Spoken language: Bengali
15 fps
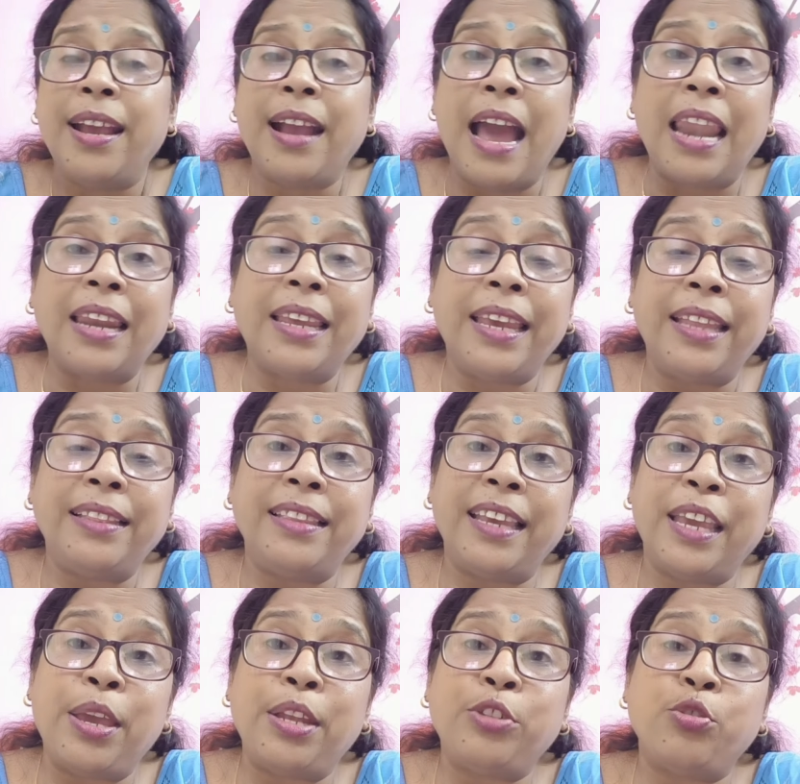কালকের
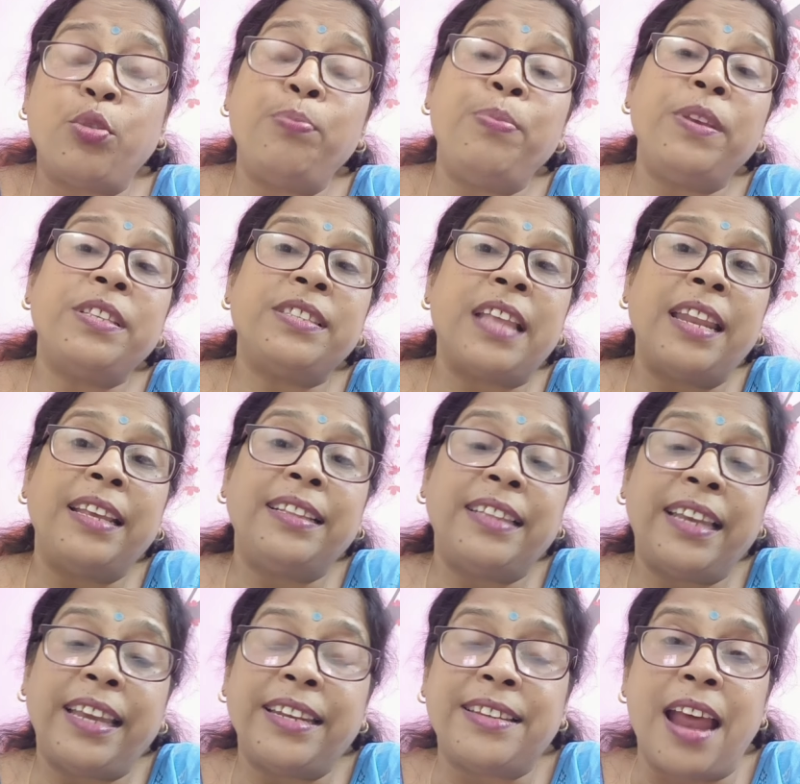থেকে চব্বিশ তারিখ
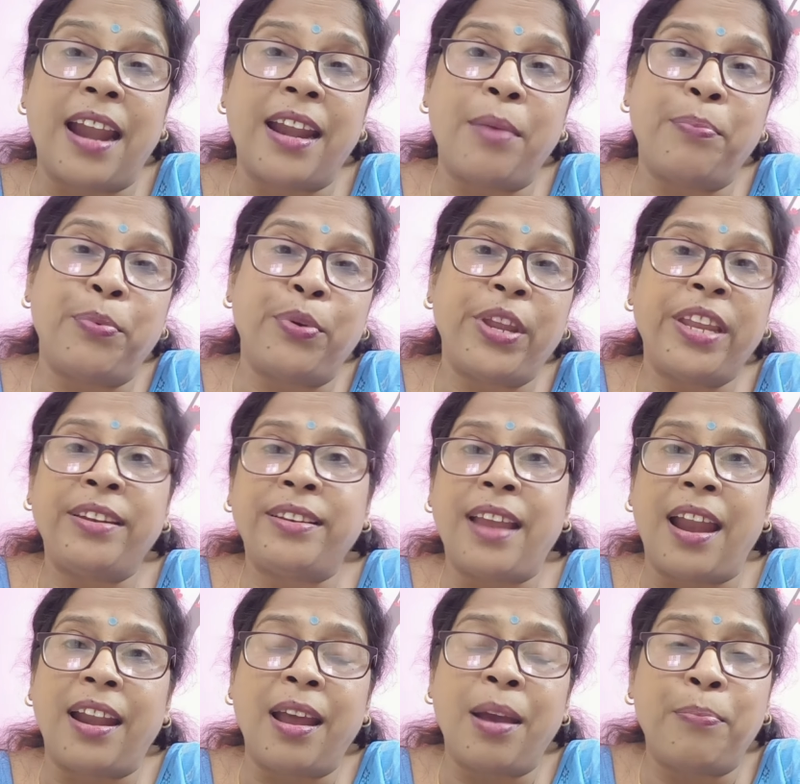থেকে টানা পড়েন
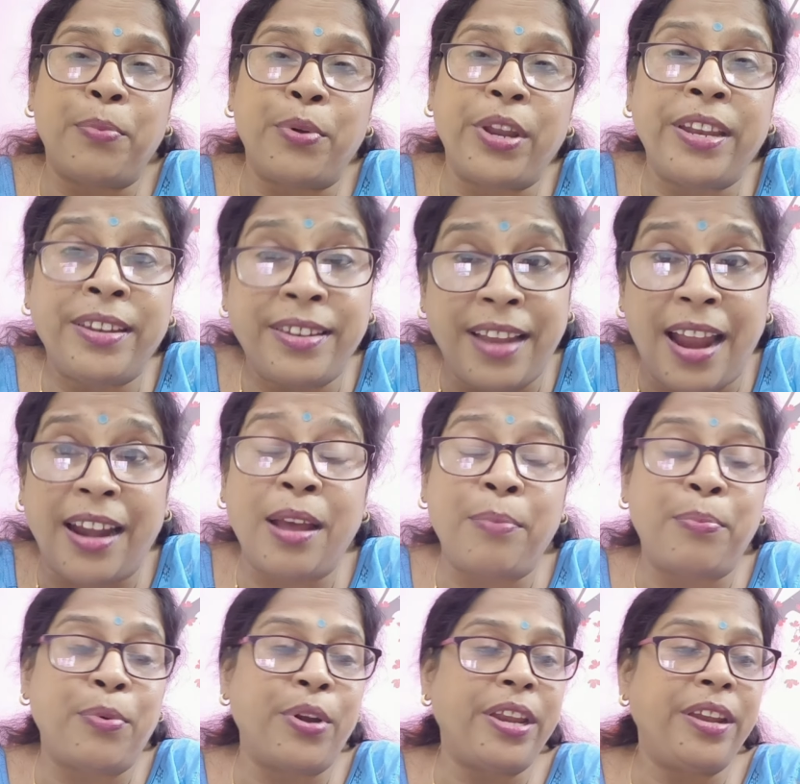টানা পড়েন টানা
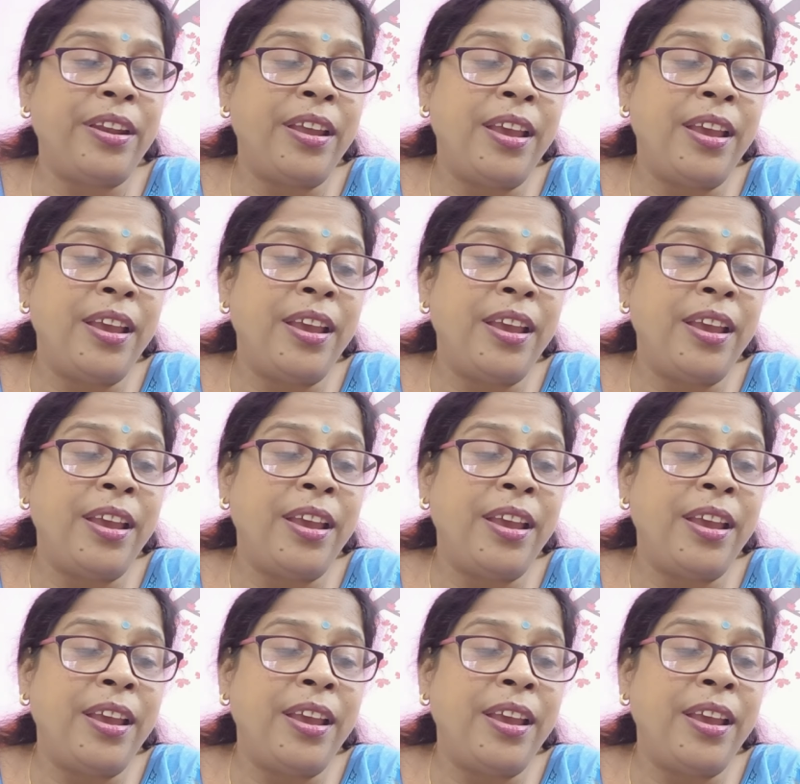পড়েন